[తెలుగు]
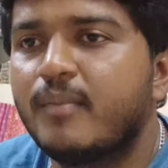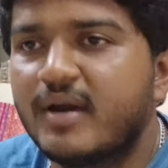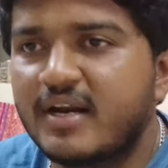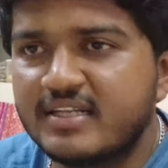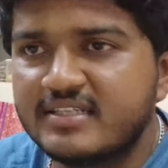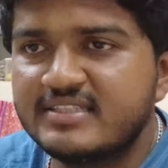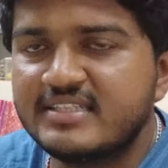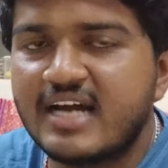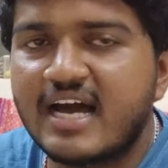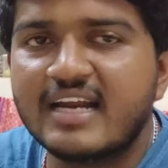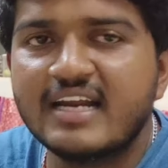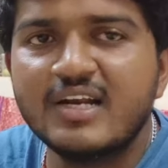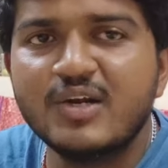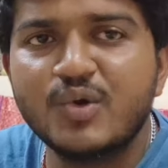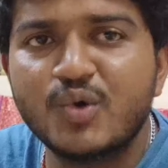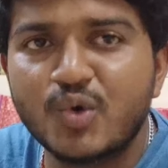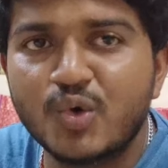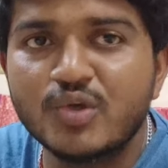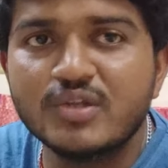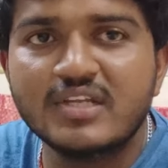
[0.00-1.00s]
మన ఛానల్
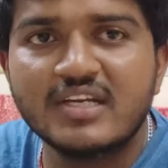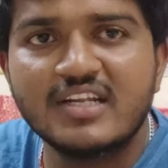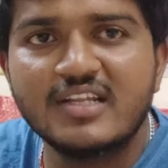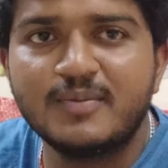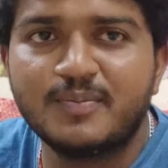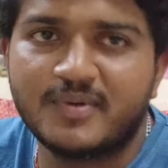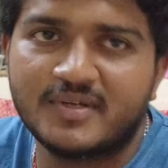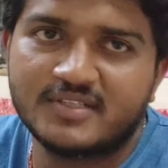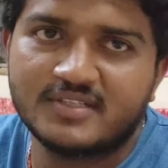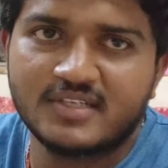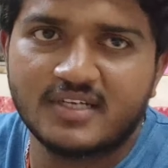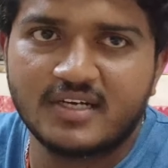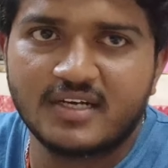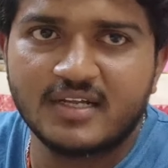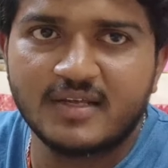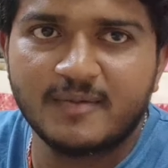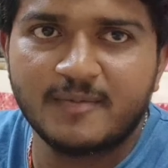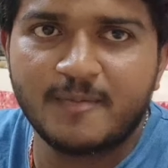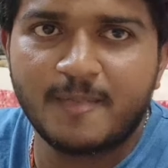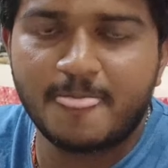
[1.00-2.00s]
గ్రోత్ అనేది పెంచండి